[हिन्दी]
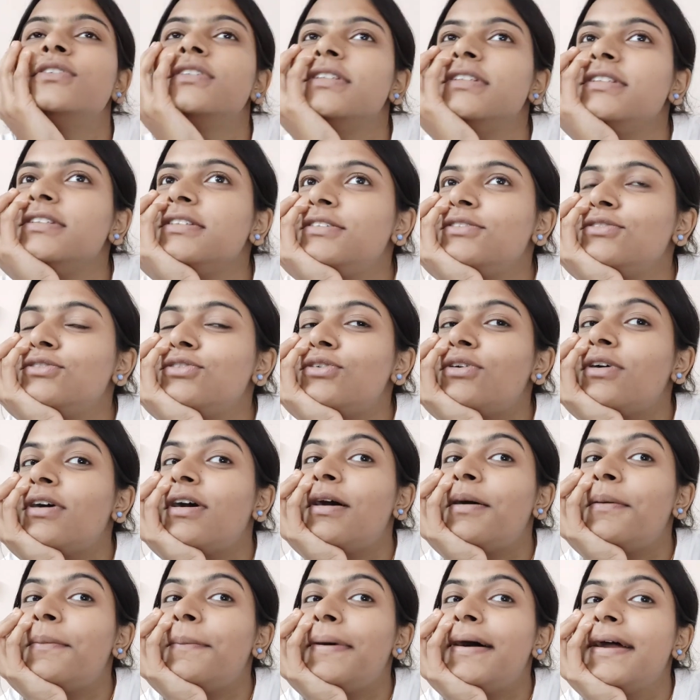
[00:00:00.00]
जी तो
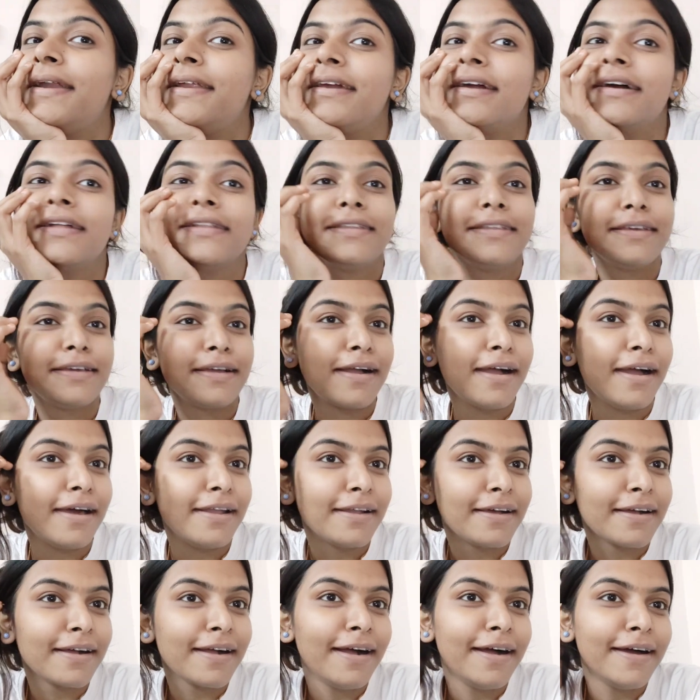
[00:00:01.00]
अब बारी आती है
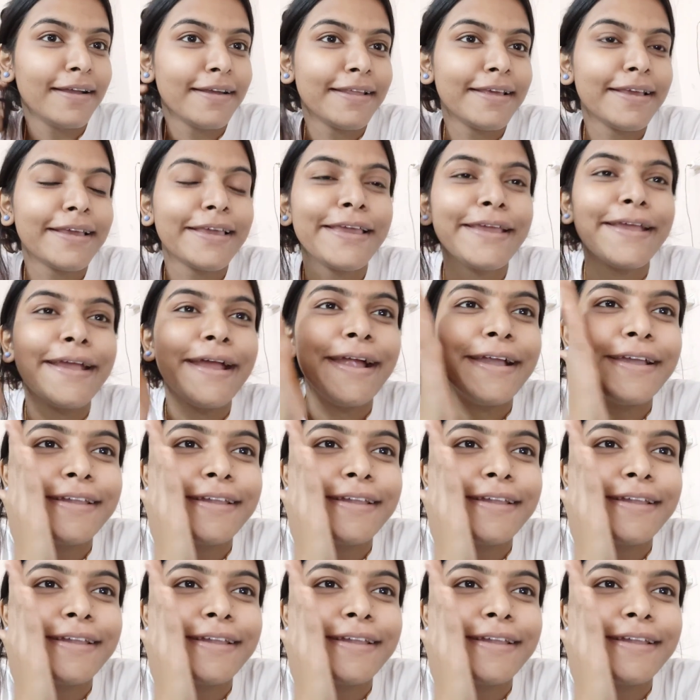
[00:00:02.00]
खाना खाने की